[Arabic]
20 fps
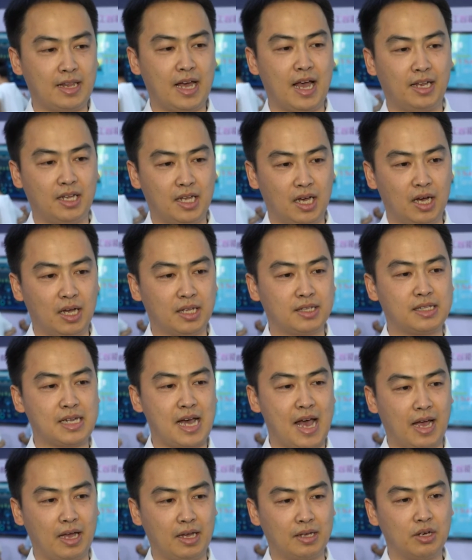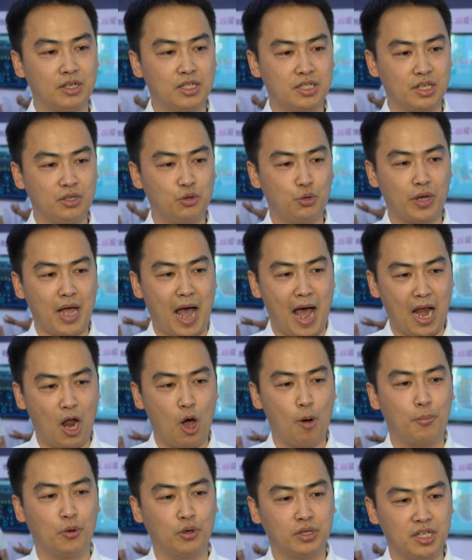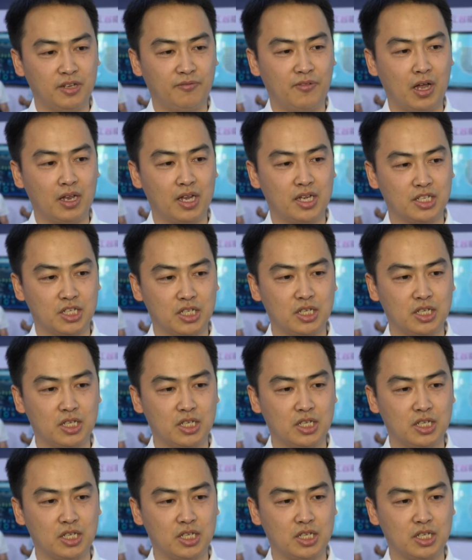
وضعنا خطط البحث والتطوير التي